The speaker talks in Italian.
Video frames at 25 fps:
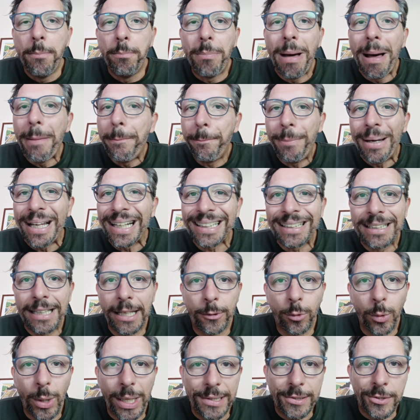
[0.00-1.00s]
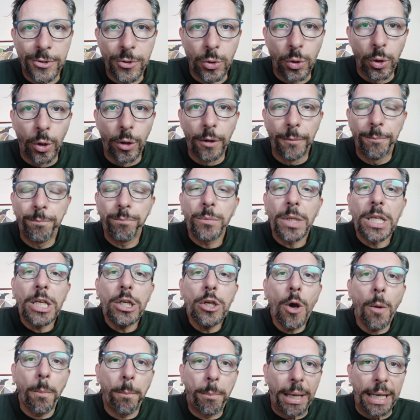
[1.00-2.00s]
ma a parte questo,
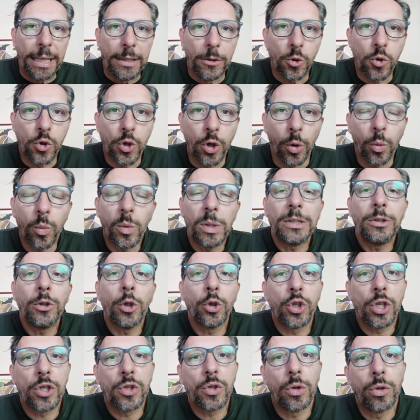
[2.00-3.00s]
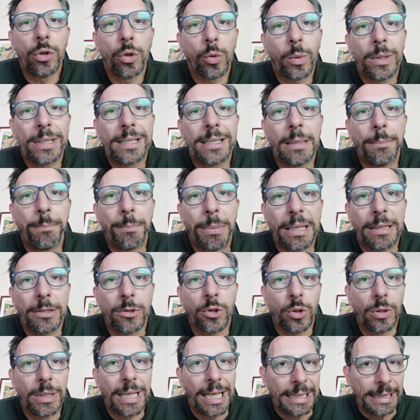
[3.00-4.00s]
io penso, quando ci sono queste
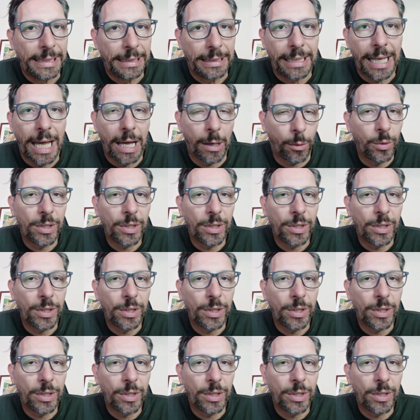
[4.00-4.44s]
personalità,